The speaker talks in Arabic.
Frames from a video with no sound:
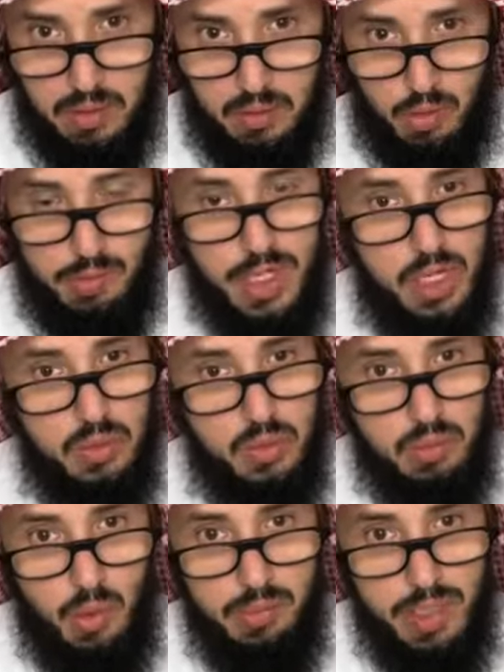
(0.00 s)
ومن يقتل
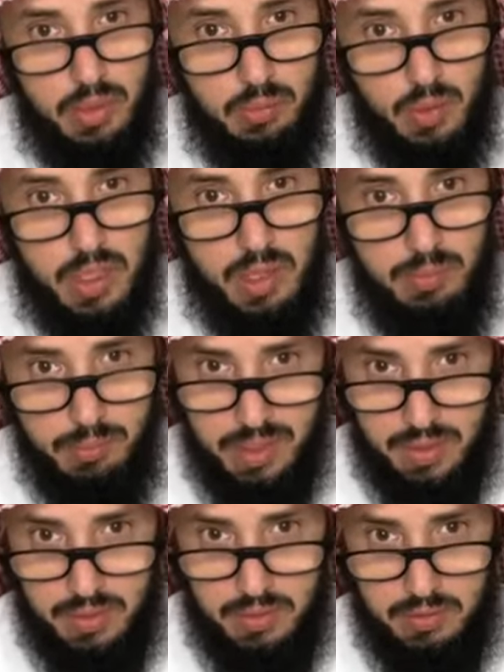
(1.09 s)
مؤمنا
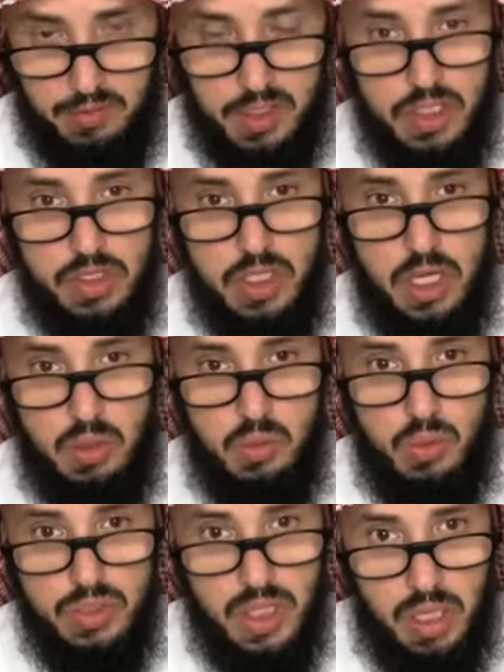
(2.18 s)
متعمدا
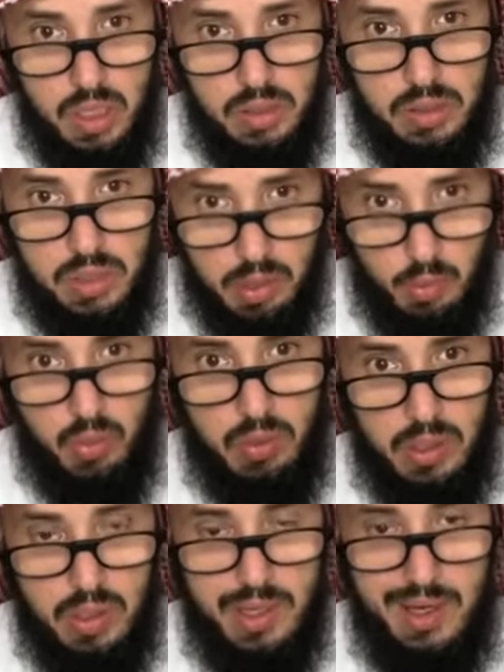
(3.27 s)
فجزاؤه جهنم
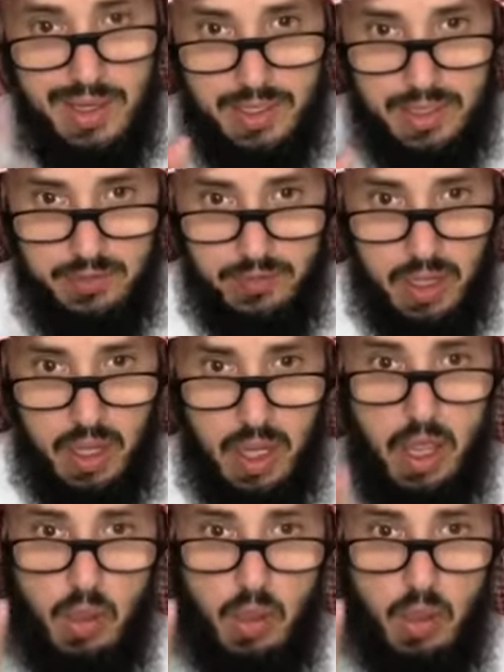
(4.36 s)
خالدا فيها